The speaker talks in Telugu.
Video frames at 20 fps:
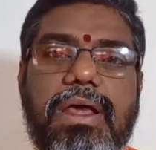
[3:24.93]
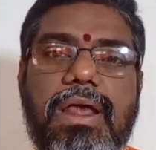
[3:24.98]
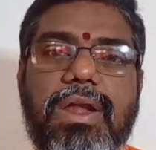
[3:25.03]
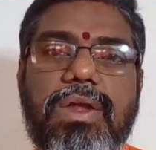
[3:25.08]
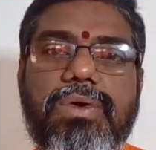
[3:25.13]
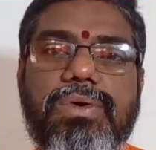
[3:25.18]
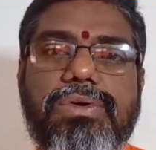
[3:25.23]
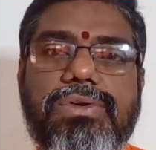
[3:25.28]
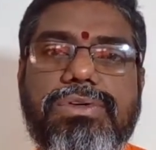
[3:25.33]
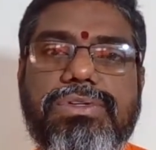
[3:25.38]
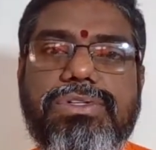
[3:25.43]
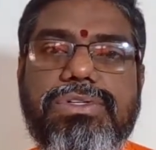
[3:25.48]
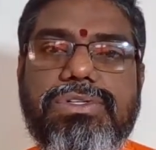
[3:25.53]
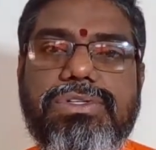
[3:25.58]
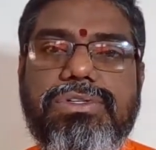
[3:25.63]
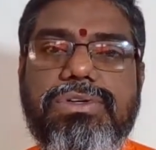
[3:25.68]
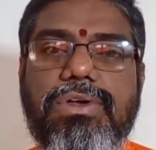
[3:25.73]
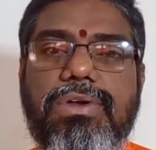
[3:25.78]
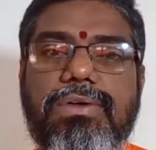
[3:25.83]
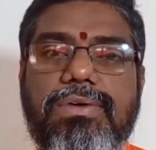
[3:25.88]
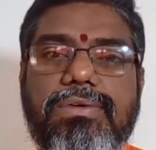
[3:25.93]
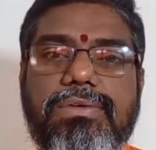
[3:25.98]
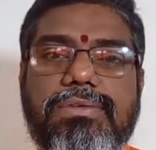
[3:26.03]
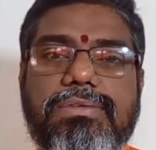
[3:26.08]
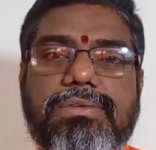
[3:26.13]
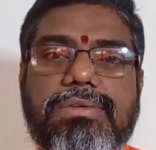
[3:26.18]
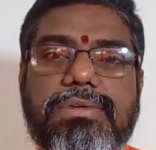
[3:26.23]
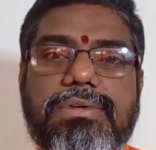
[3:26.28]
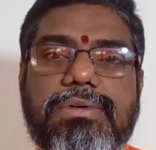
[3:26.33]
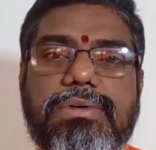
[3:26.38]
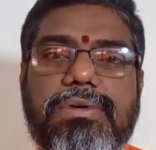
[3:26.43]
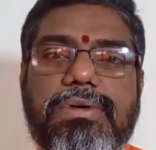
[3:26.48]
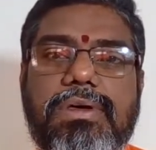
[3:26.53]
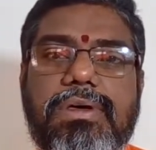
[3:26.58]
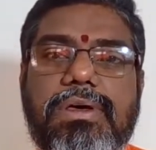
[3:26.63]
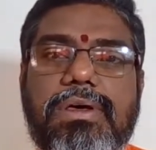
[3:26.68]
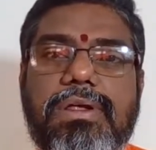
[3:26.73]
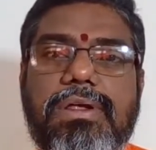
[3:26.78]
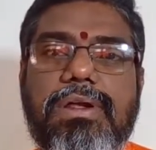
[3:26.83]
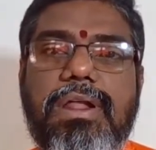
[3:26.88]
నలుగురు శిష్యులు
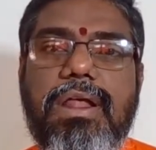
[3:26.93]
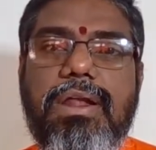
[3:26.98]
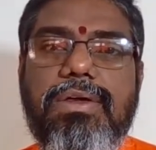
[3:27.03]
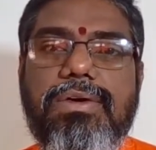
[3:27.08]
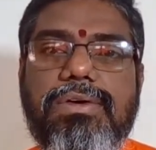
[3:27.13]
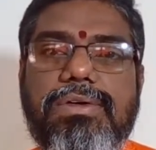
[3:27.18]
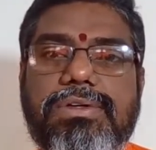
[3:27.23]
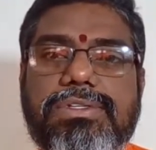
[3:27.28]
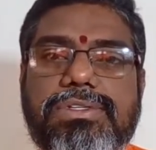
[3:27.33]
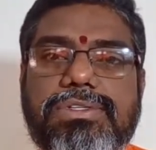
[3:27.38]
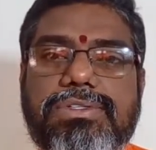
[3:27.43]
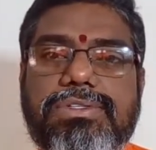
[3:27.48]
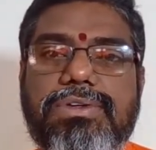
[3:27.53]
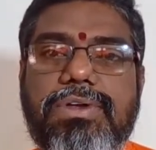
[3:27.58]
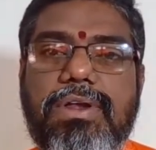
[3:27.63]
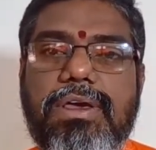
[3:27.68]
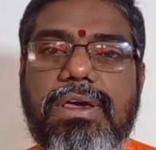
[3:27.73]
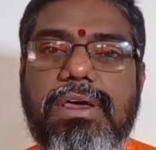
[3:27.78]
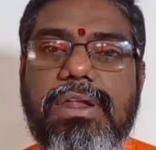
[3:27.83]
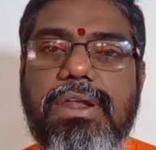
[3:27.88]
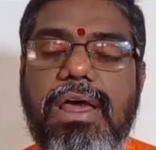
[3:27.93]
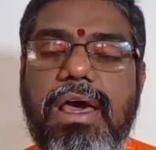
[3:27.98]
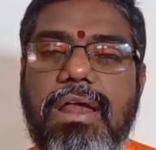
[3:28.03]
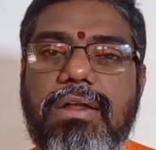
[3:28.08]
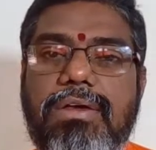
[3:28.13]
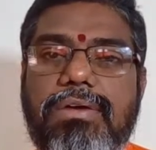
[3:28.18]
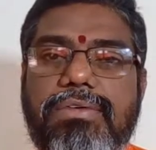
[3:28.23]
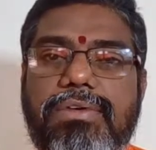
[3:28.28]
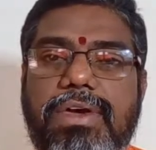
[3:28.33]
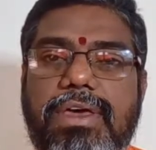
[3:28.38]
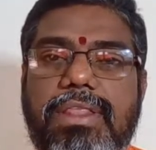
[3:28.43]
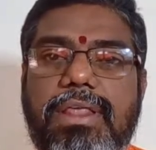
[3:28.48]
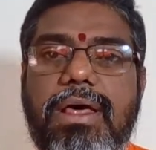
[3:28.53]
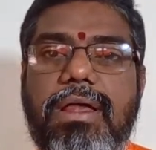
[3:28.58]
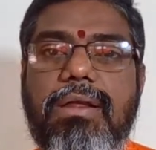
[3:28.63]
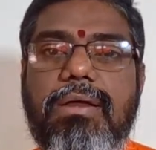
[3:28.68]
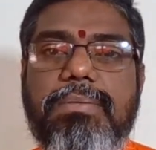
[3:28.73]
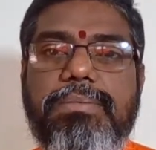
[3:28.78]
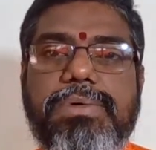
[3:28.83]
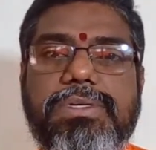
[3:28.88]
నలుగురు శిష్యులకి నాలుగు
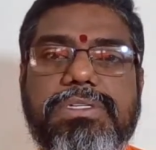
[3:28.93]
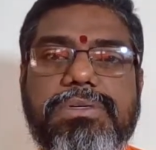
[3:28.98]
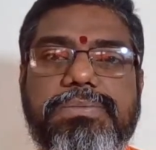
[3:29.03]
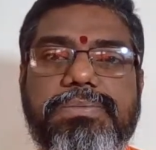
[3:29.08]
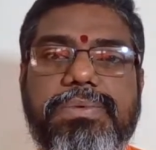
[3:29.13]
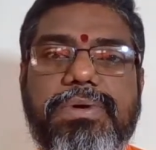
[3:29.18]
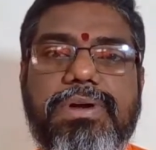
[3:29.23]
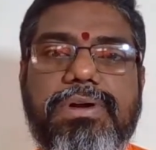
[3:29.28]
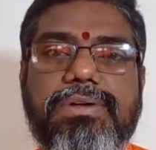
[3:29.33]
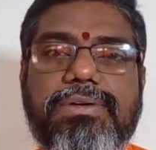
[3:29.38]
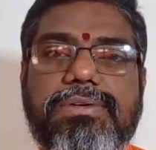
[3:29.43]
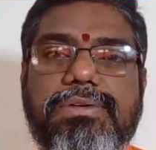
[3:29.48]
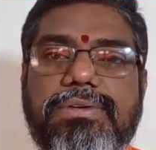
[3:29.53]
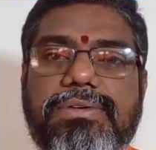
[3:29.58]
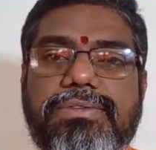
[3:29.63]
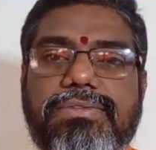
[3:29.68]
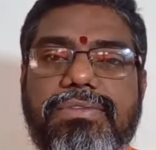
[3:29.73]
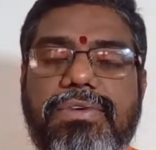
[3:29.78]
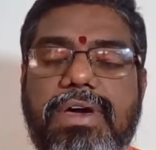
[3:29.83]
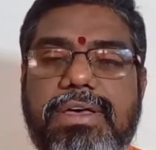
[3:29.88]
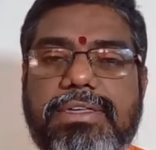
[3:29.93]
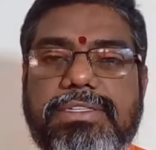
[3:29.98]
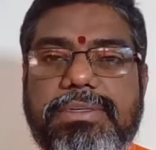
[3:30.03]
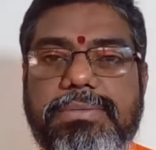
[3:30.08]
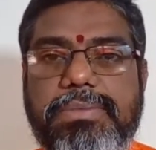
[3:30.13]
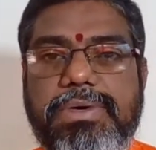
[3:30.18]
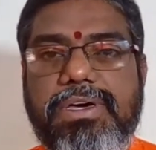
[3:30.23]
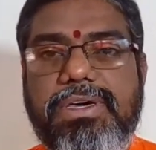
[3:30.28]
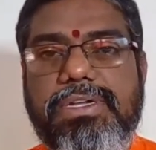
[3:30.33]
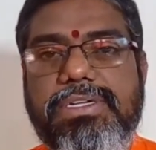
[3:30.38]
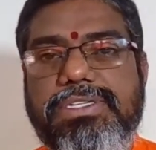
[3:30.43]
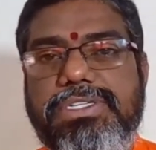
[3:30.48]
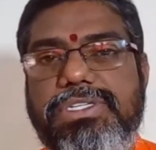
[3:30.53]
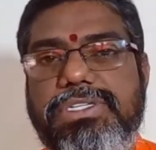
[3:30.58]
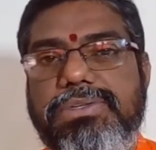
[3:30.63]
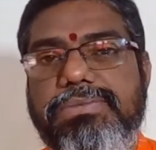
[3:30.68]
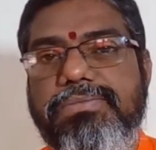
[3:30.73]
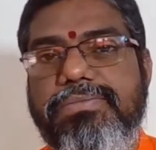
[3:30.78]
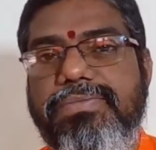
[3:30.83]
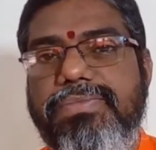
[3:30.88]
వేదాలు అప్పజెప్పాడు వ్యాస మహర్షి
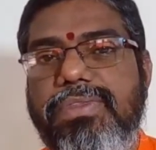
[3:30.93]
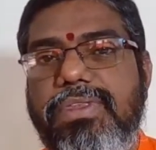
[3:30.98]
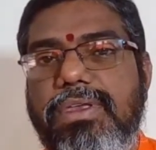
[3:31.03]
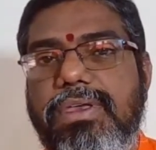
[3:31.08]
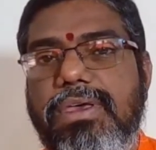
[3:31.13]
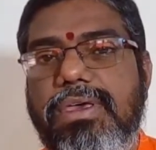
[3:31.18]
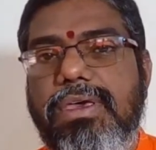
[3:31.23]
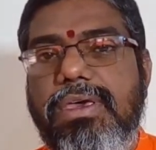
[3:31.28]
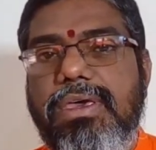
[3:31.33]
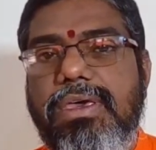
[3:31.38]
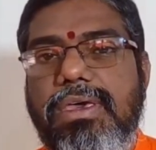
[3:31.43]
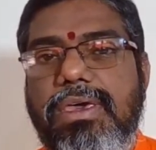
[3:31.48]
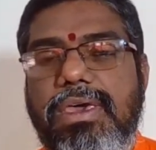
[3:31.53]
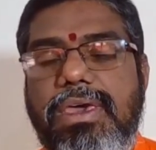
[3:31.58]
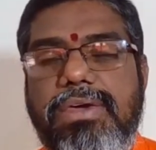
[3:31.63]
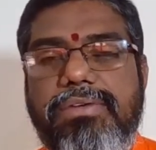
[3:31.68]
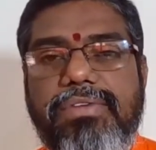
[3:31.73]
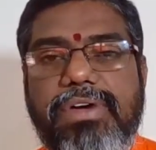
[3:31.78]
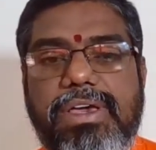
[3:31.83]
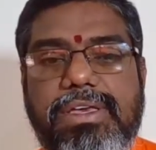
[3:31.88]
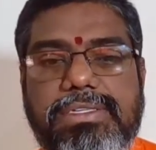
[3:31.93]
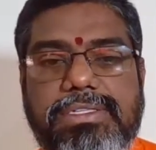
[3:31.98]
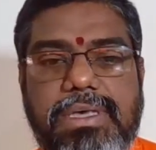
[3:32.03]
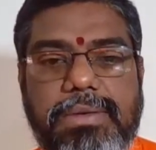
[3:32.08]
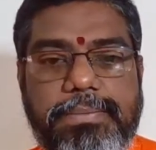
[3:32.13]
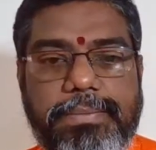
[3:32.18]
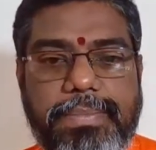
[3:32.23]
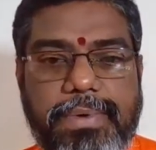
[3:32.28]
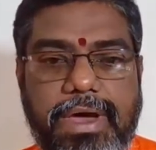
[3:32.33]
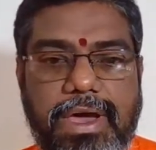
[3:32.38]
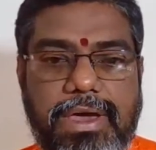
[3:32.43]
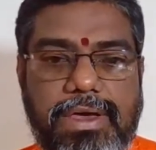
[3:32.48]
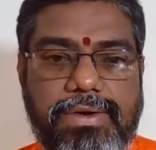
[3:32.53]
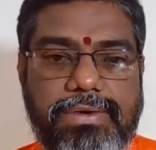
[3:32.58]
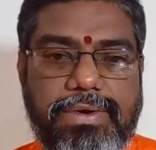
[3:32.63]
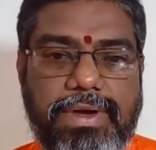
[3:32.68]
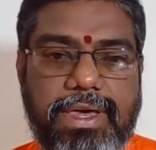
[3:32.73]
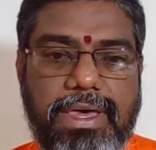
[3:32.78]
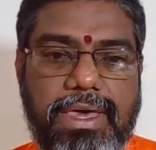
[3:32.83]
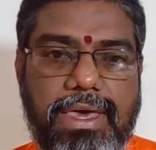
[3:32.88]
ఈ
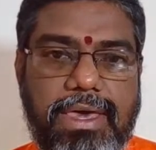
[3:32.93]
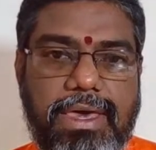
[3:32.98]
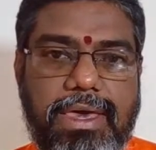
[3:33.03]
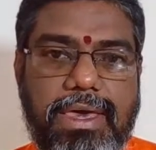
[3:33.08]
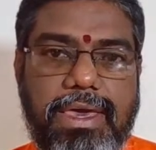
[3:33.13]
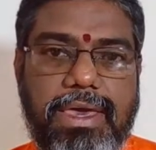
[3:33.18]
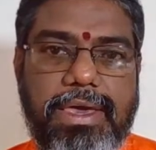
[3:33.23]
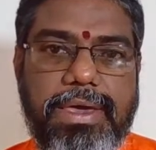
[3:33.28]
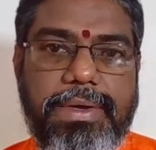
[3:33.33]
వైసంపాయనుడికి